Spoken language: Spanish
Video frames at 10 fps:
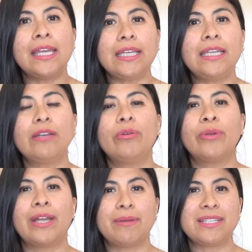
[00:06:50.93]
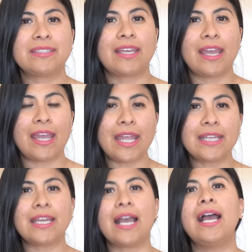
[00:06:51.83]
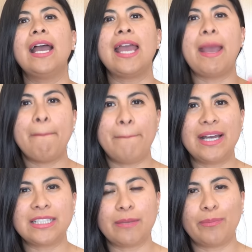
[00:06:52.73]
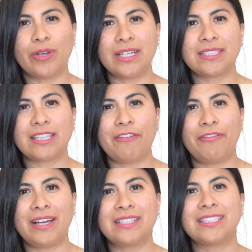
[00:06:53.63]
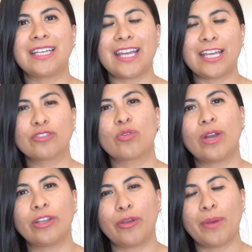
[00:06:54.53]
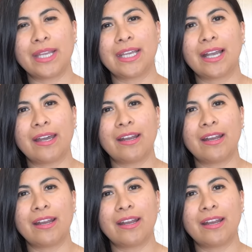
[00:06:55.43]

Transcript: Y una vez que ella pase por esta fase es cuando va a llegar